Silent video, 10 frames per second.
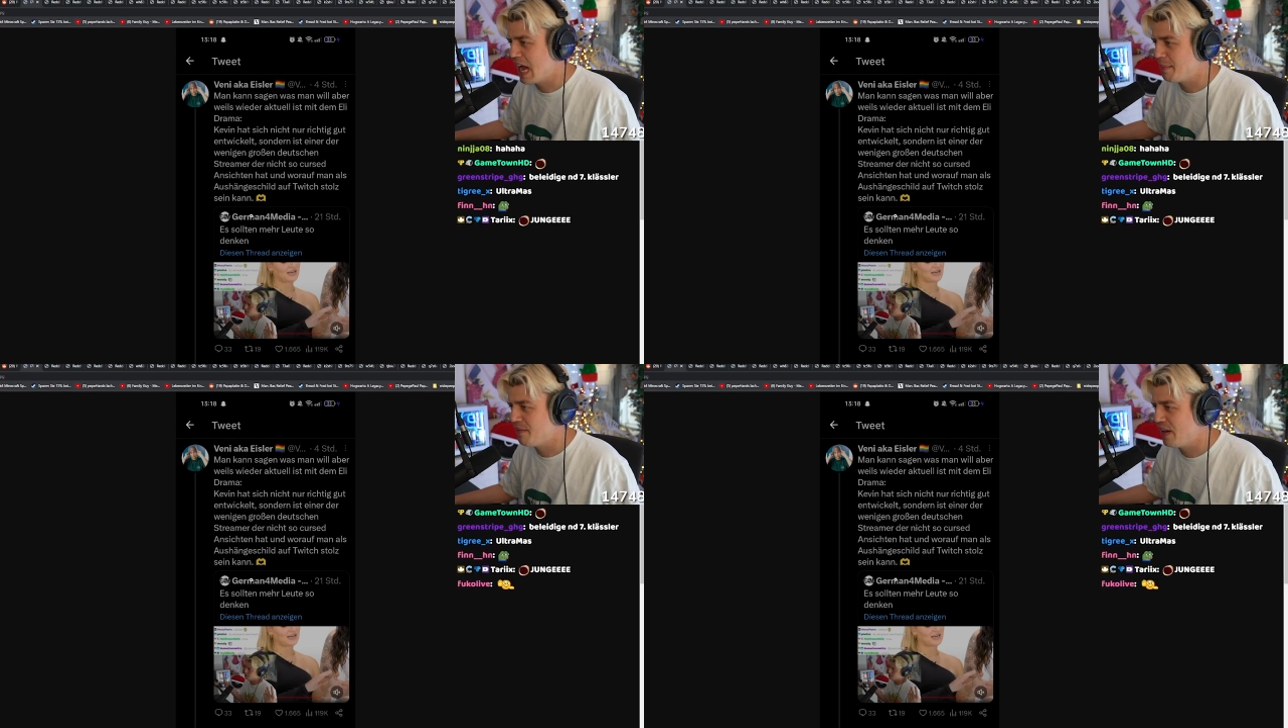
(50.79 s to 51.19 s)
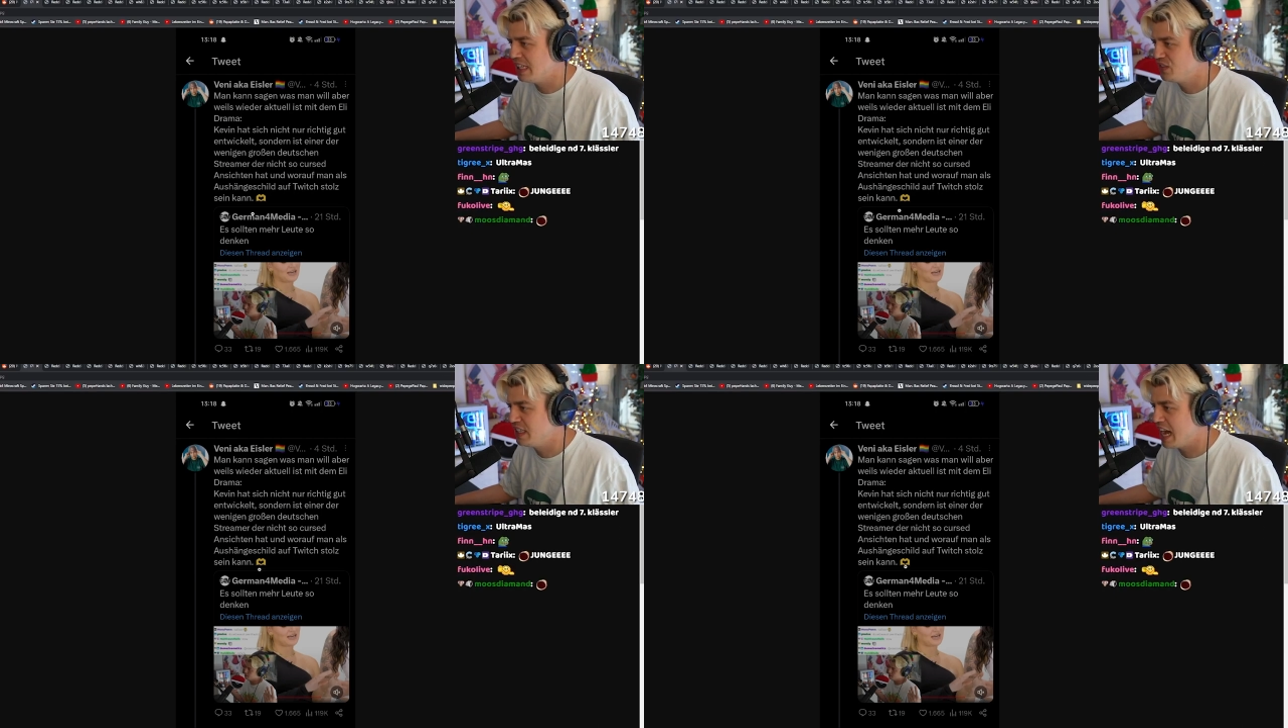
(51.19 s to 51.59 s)
aber weil
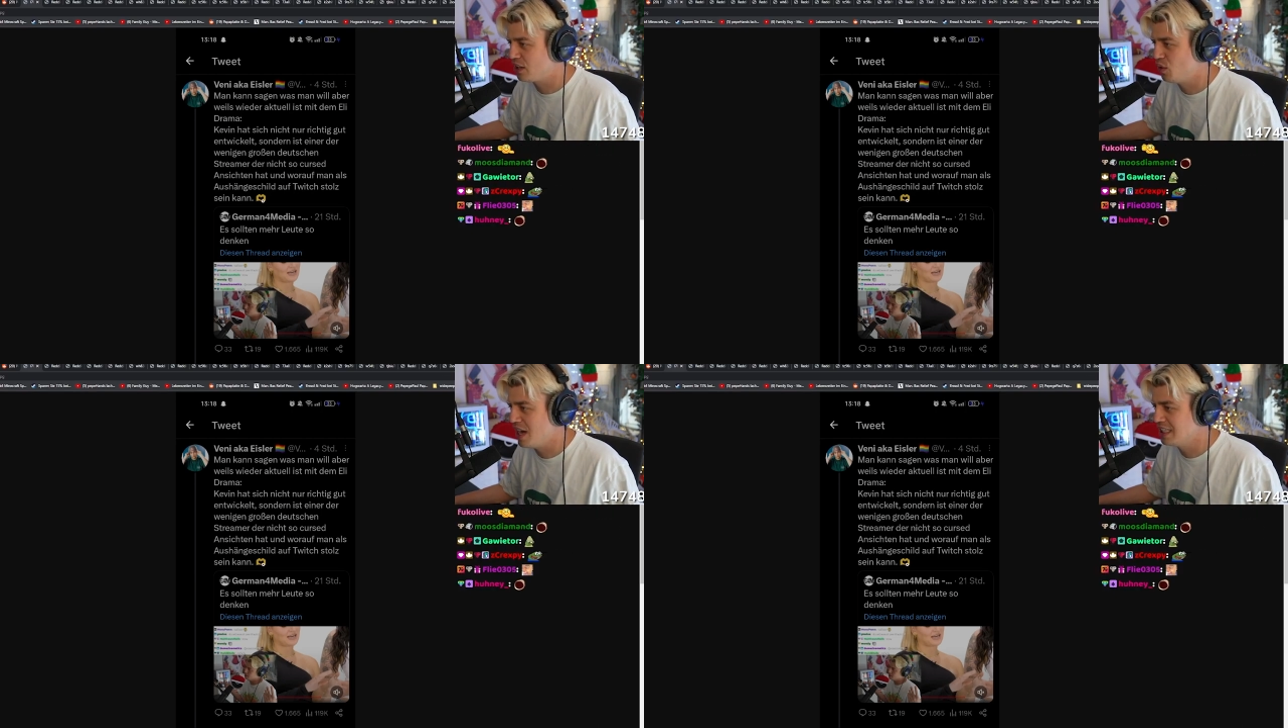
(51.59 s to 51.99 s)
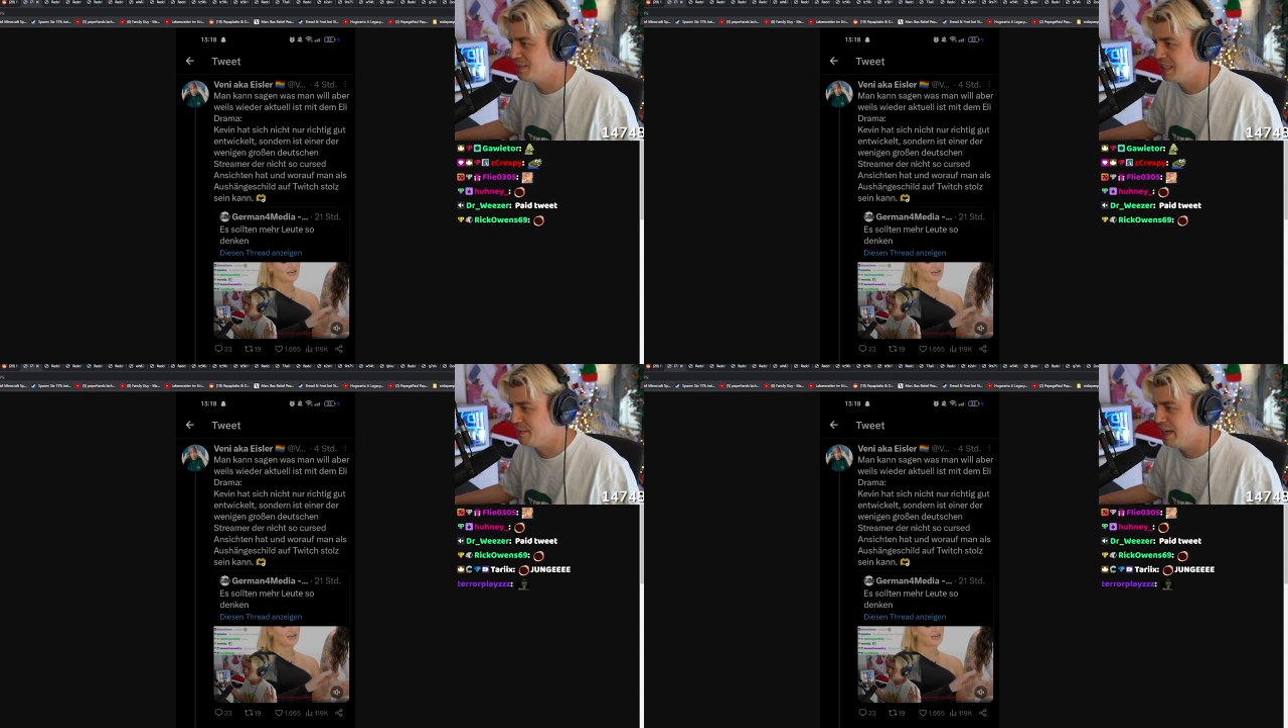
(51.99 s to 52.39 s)
es wieder aktuell ist
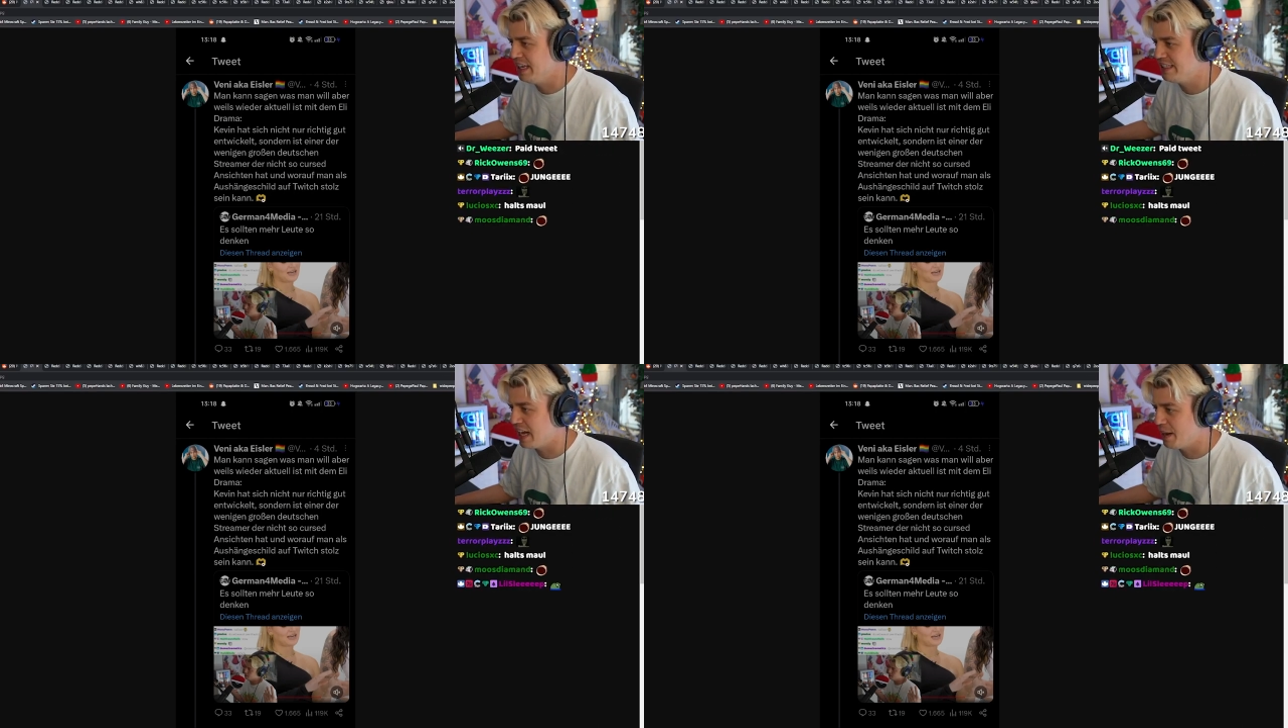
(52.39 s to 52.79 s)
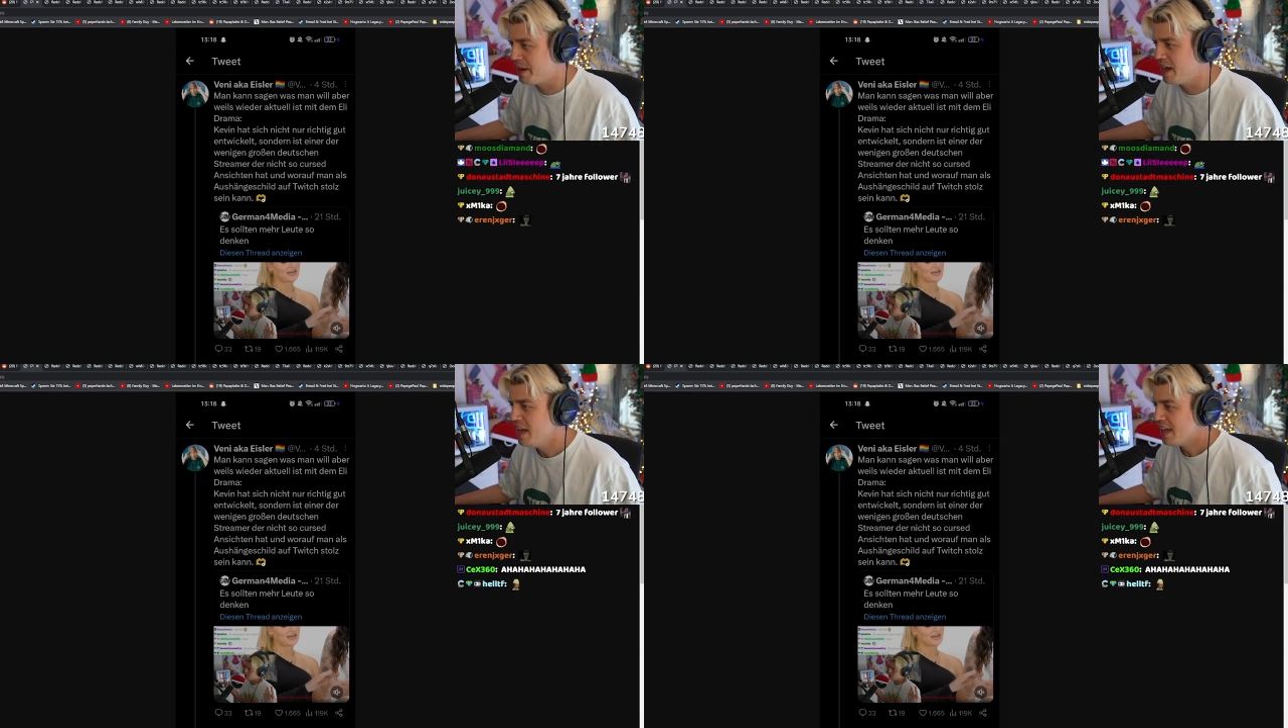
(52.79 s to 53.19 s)
mit dem
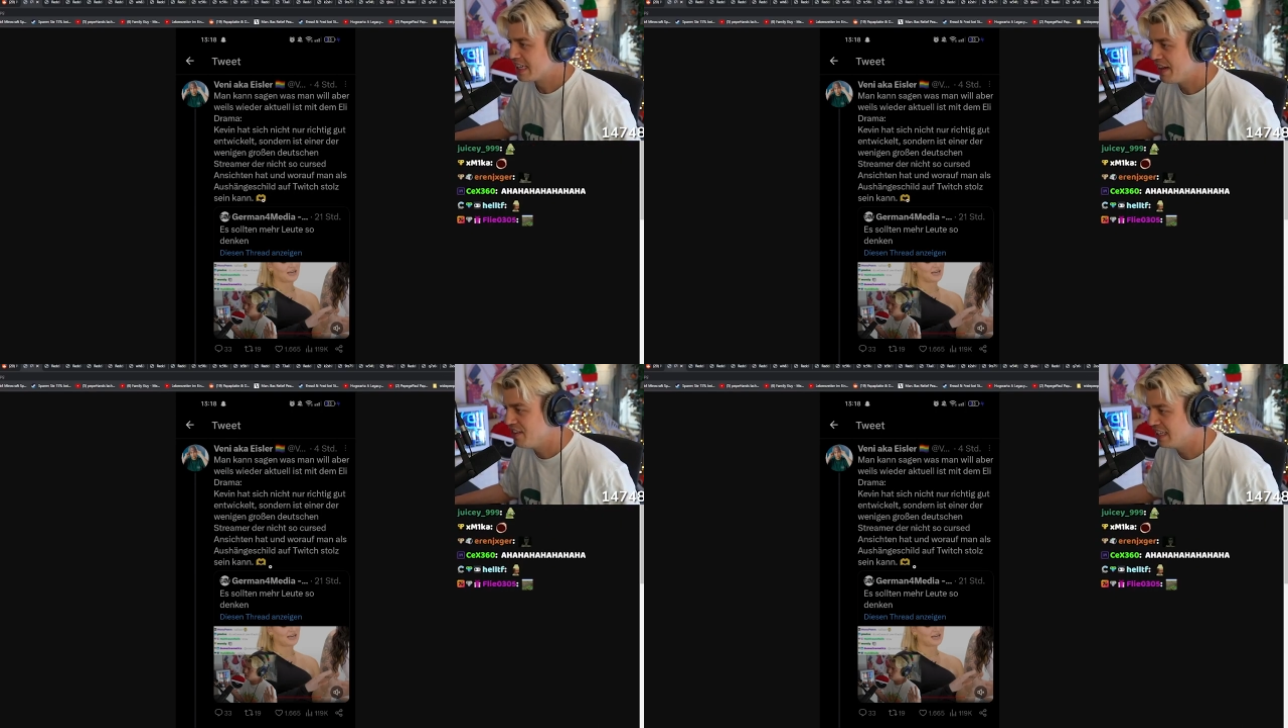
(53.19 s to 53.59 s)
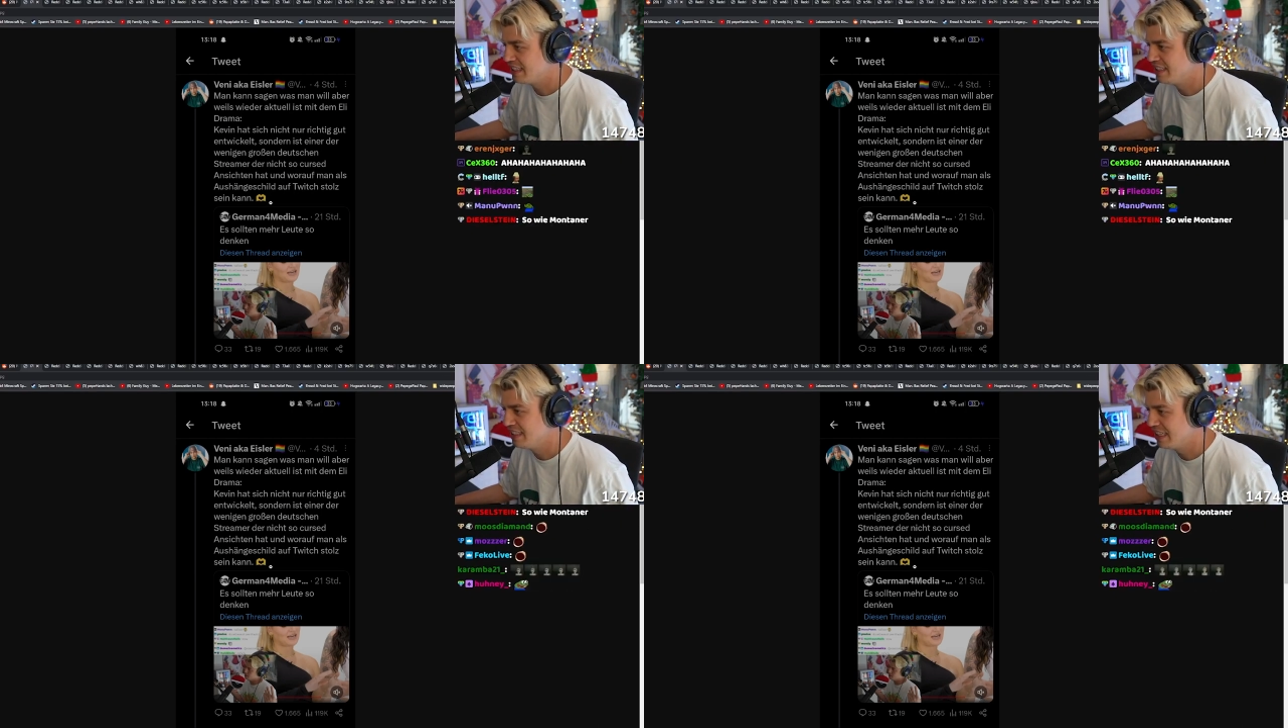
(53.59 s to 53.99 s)
Edi-Drama, Kevin hat
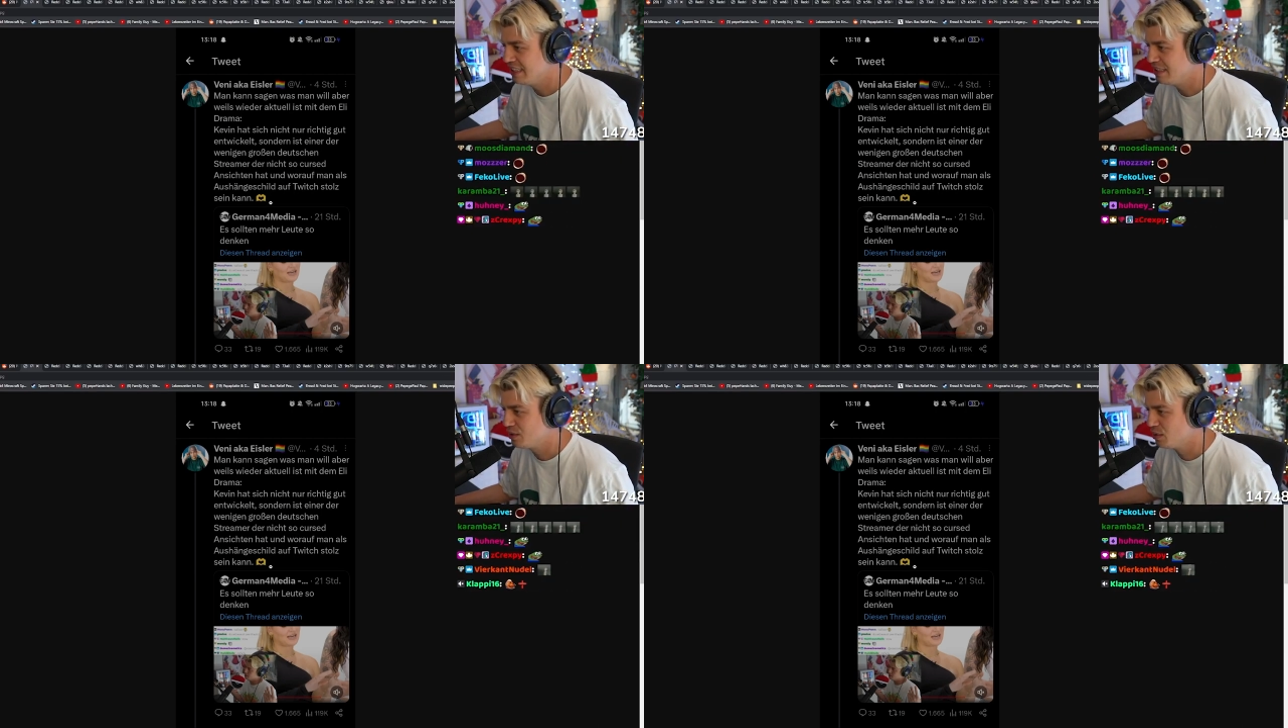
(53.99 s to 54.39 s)
sich nicht richtig gut